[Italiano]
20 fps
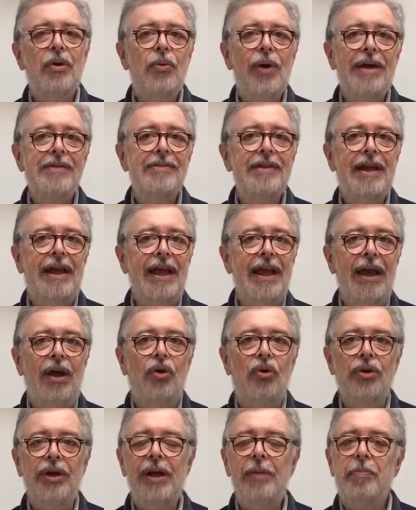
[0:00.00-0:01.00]
quasi che
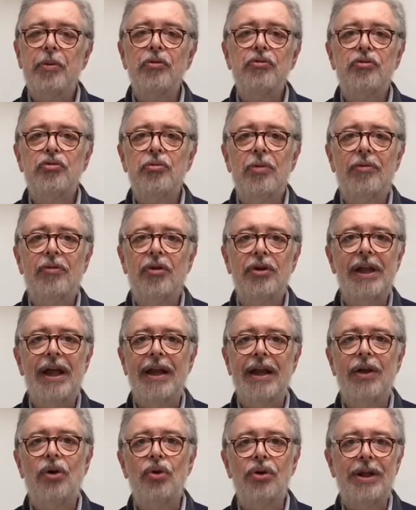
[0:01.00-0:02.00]
con il profumo
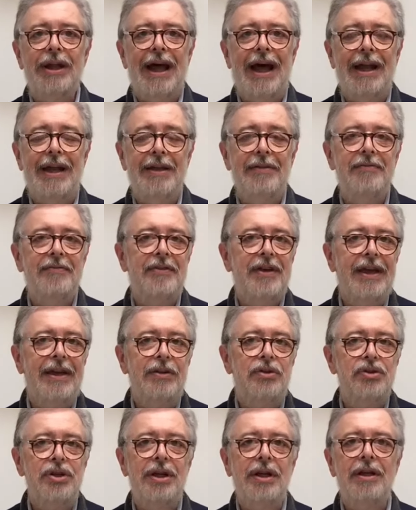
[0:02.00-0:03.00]
voglia ricordare
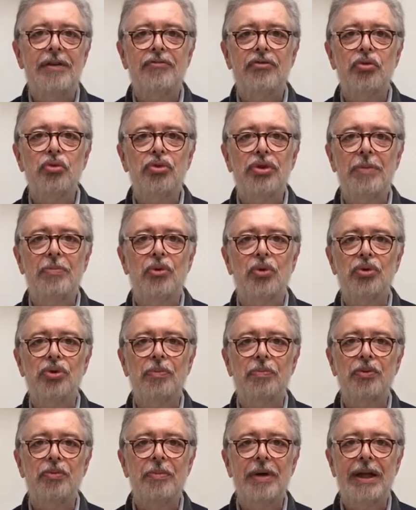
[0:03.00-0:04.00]
invece dei frutti
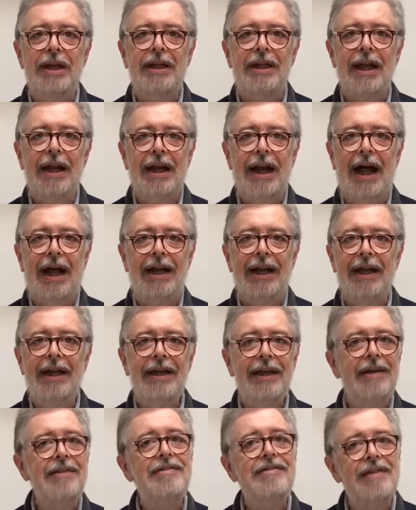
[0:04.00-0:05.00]
molto più
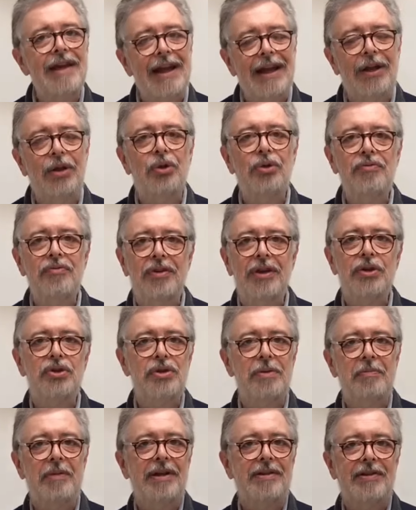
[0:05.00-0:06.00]
mediterranei, essendo
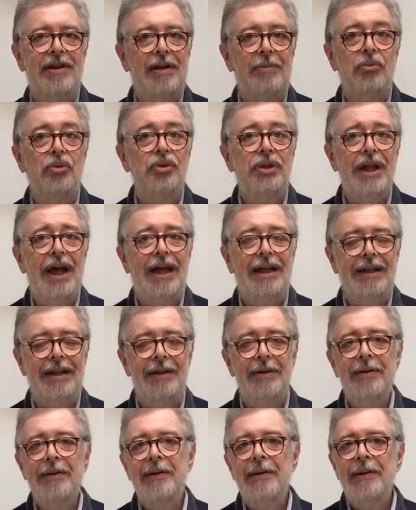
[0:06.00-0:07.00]
invece in mezzo alle
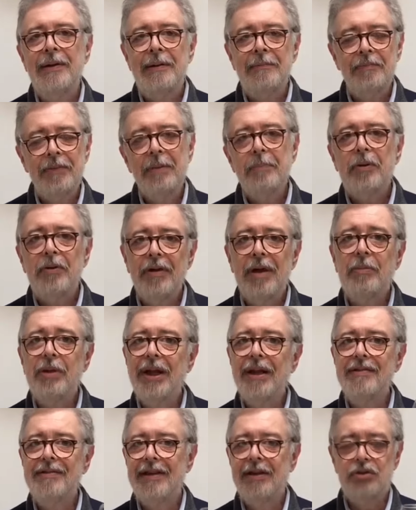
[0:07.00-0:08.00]
montagne. Proviamo
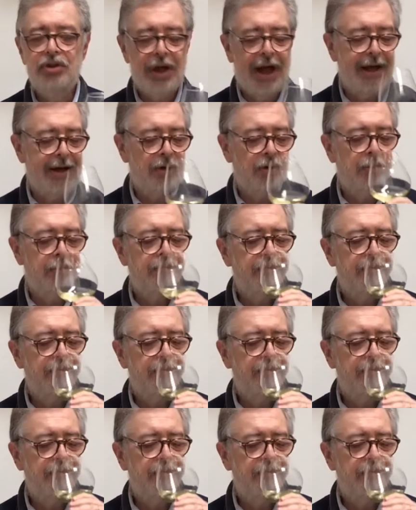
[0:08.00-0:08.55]
ad assaggiarla.